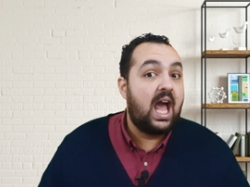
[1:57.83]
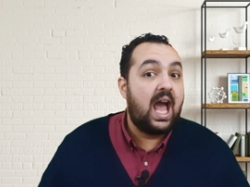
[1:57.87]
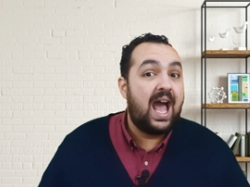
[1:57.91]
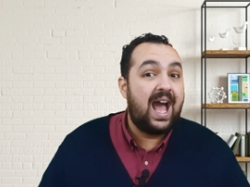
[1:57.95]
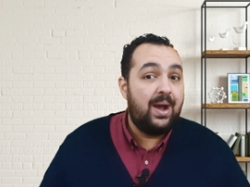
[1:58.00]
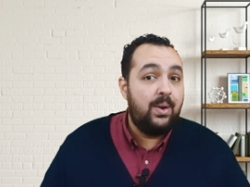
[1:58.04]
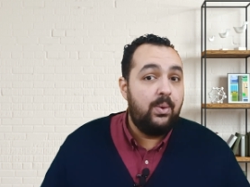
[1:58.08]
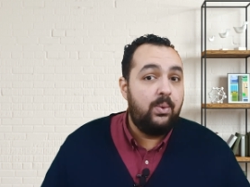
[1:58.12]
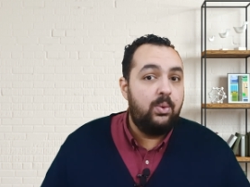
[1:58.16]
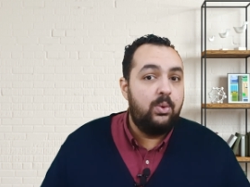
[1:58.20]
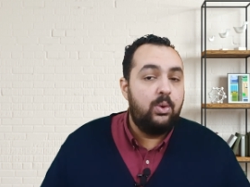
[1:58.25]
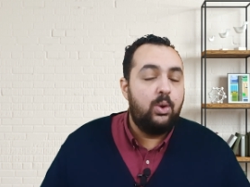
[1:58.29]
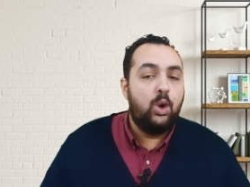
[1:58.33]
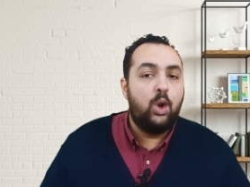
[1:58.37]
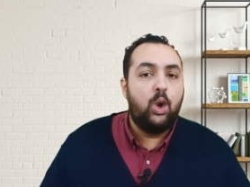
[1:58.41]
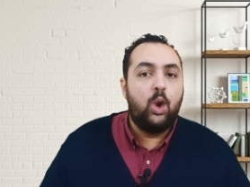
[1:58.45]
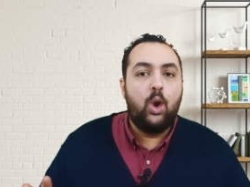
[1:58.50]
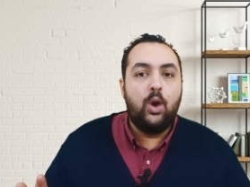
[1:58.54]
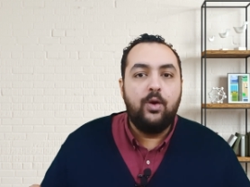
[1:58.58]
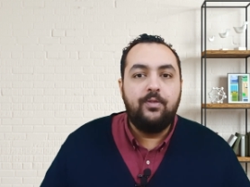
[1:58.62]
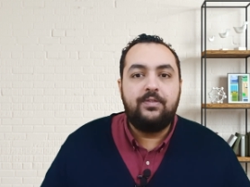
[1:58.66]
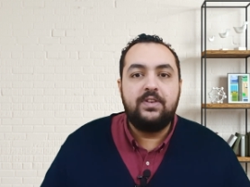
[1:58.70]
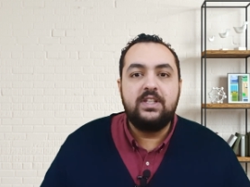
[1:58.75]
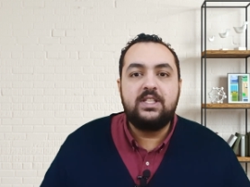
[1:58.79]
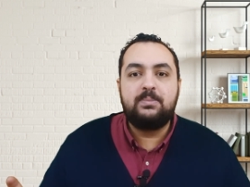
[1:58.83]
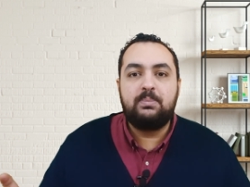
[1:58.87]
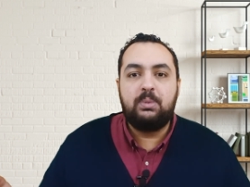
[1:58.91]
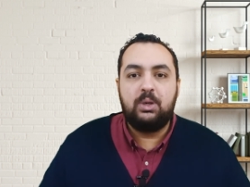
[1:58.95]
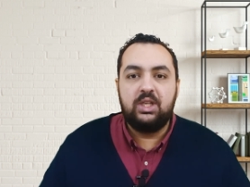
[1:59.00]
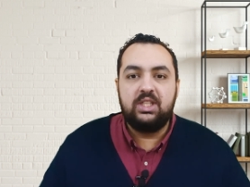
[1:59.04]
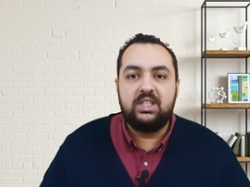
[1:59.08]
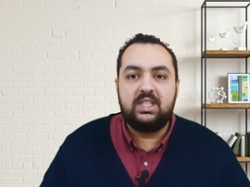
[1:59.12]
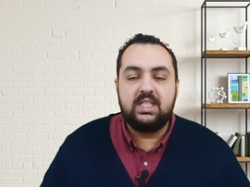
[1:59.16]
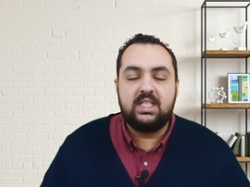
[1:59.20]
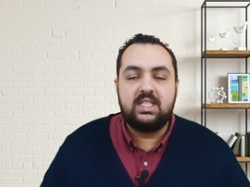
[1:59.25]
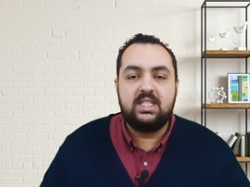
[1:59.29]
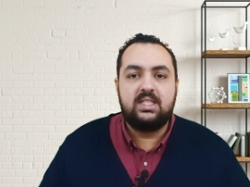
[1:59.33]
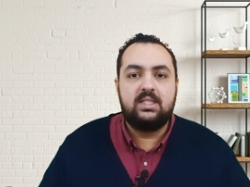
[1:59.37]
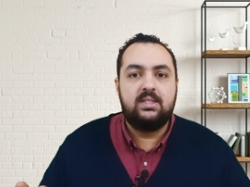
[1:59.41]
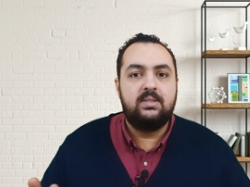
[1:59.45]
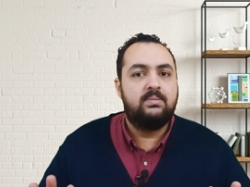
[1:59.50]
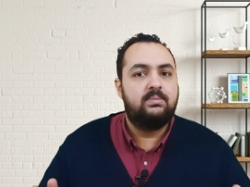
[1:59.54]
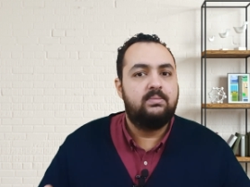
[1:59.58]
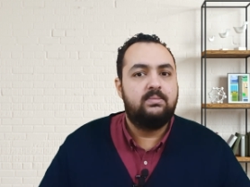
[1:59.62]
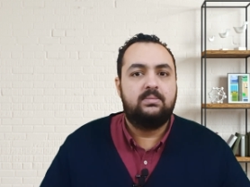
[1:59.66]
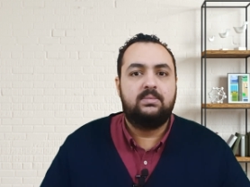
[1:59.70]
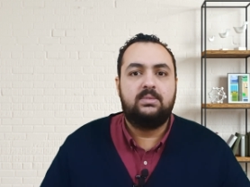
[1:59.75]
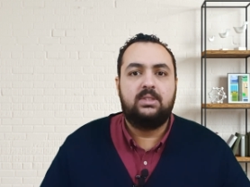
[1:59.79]
او اوفيس بوليتكس
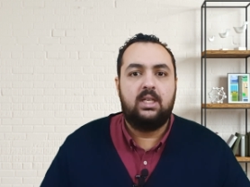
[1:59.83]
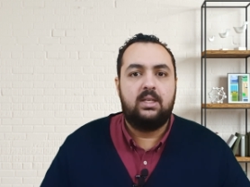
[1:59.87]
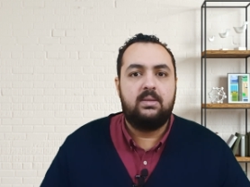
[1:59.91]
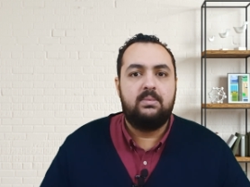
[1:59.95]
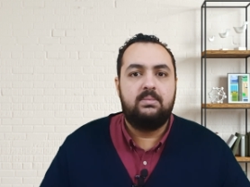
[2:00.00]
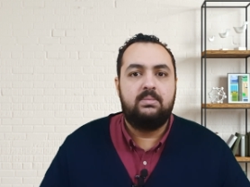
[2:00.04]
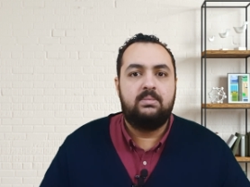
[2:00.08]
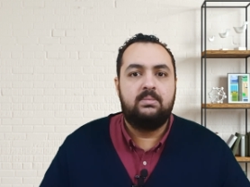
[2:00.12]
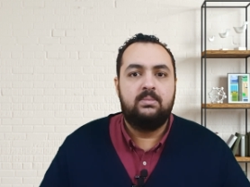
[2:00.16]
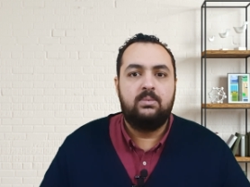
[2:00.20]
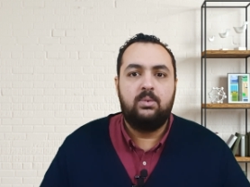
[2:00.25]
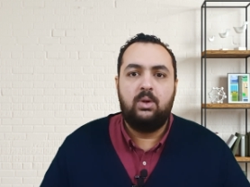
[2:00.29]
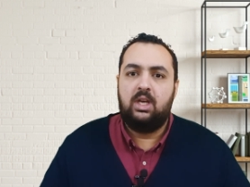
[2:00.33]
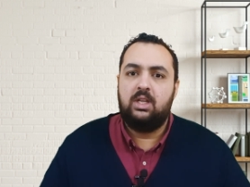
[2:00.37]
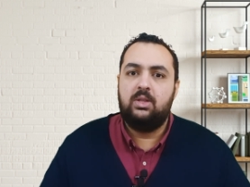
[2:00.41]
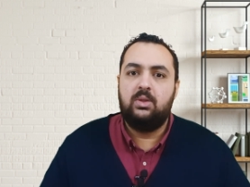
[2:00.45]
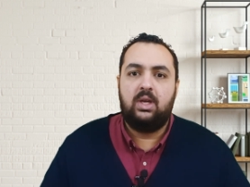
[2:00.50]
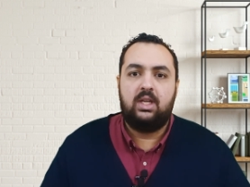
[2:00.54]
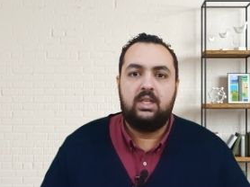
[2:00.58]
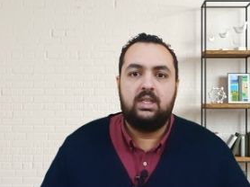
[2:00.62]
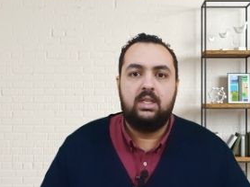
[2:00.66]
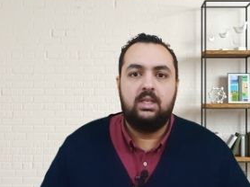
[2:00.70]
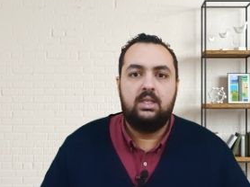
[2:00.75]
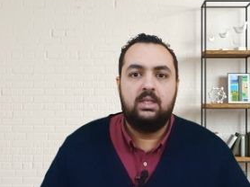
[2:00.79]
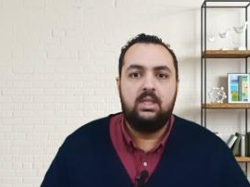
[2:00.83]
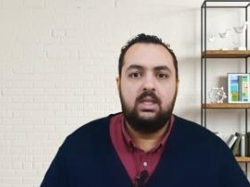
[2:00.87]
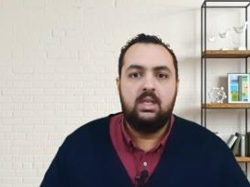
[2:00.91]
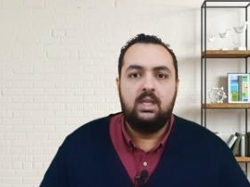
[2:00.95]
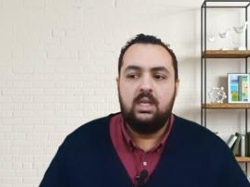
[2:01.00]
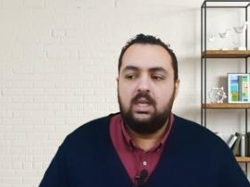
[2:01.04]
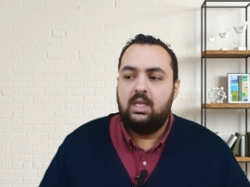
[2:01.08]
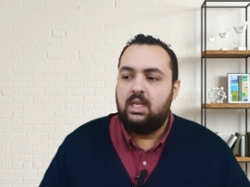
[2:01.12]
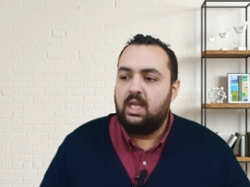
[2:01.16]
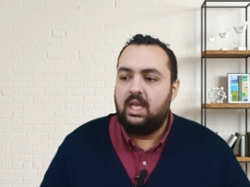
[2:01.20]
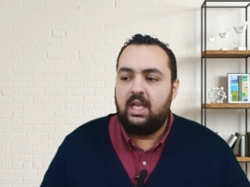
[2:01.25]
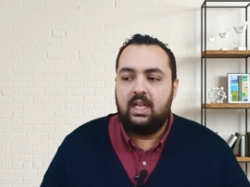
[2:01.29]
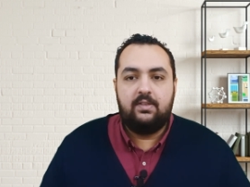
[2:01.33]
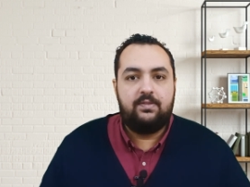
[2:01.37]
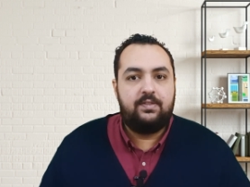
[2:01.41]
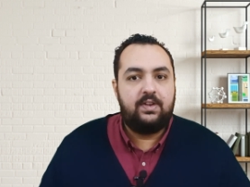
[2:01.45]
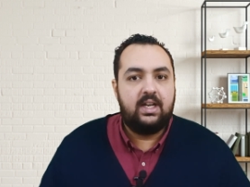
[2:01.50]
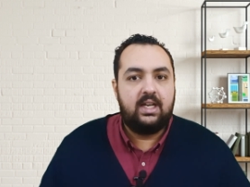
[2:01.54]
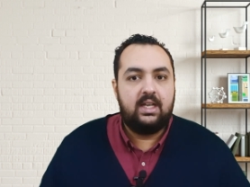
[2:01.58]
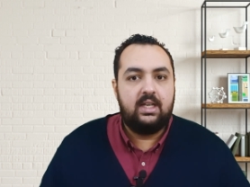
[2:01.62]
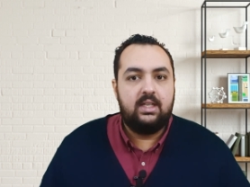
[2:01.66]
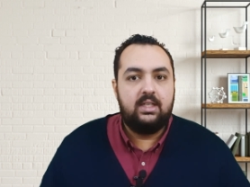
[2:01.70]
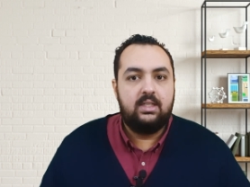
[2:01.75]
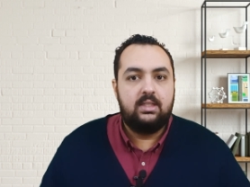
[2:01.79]
طيب واحده واحده ايه
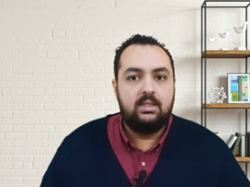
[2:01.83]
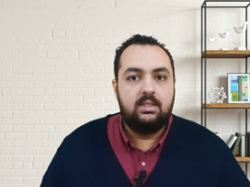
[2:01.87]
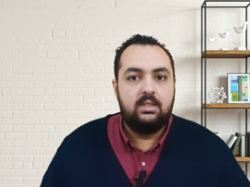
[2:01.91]
الفرق